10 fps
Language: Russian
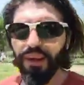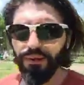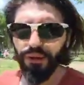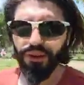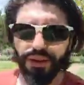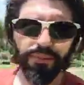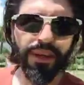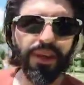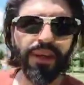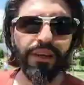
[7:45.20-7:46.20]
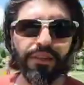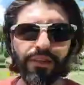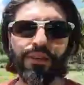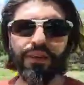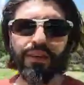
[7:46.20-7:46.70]
Все-таки переехали
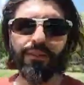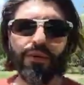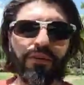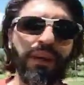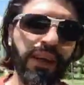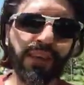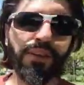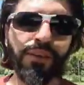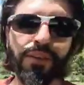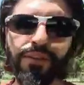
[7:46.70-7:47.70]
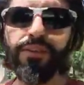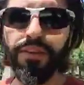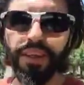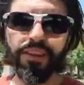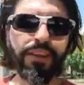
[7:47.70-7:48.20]
все с семьей в Аланию, в
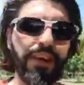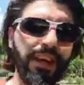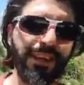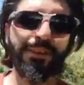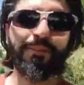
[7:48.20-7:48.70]
этот рай.